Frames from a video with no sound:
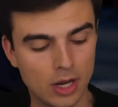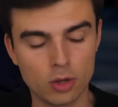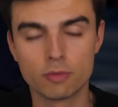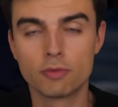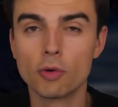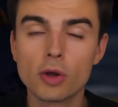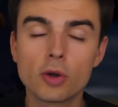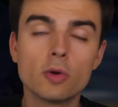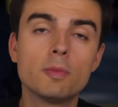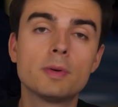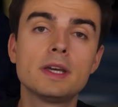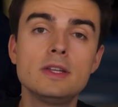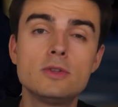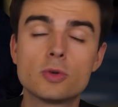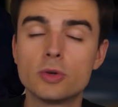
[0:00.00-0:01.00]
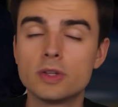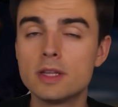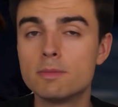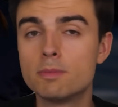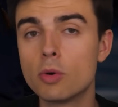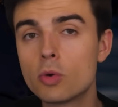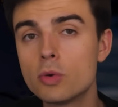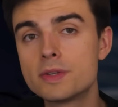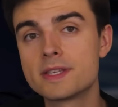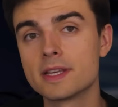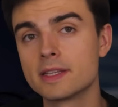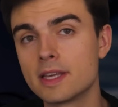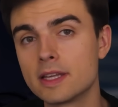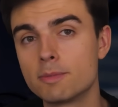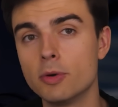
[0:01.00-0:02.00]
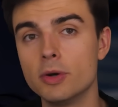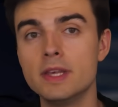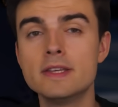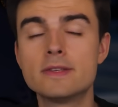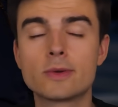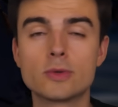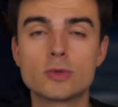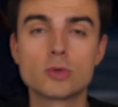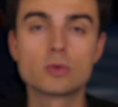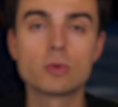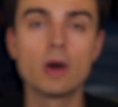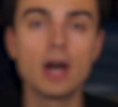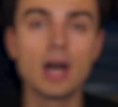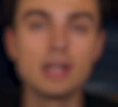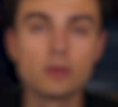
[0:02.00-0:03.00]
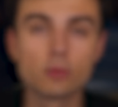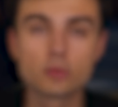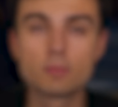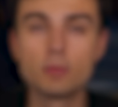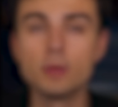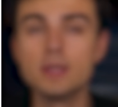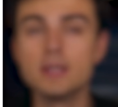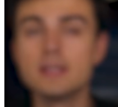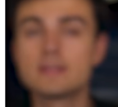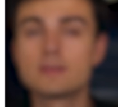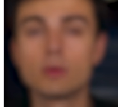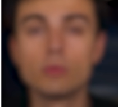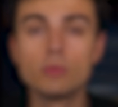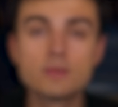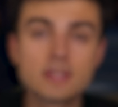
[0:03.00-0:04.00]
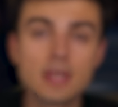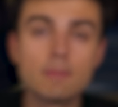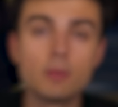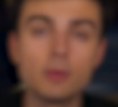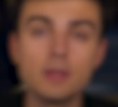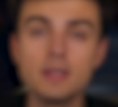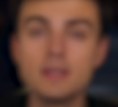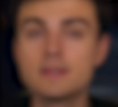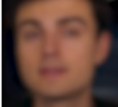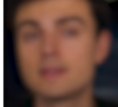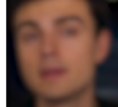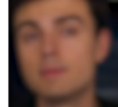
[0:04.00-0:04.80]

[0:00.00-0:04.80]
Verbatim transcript: Alors vous l'aurez compris, du côté de beaucoup de syndicats de police, que ce soit Alliance Police, l'UNSA Police,